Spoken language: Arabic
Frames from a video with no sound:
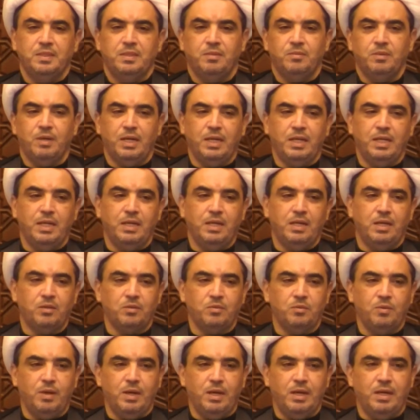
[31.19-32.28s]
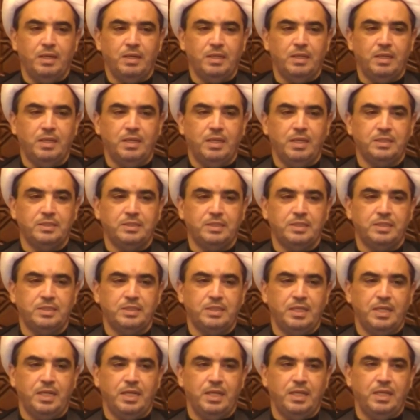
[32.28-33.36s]
وعلى الأرواح التي
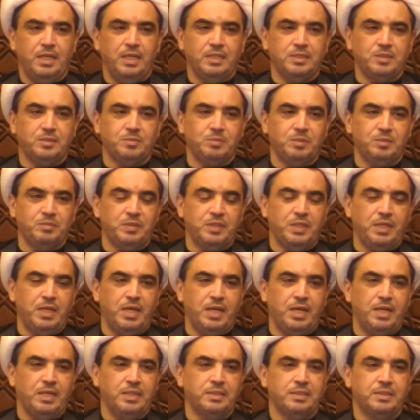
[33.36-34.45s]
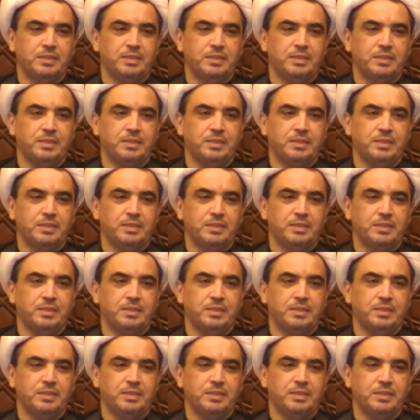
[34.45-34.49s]
حلت بفنائك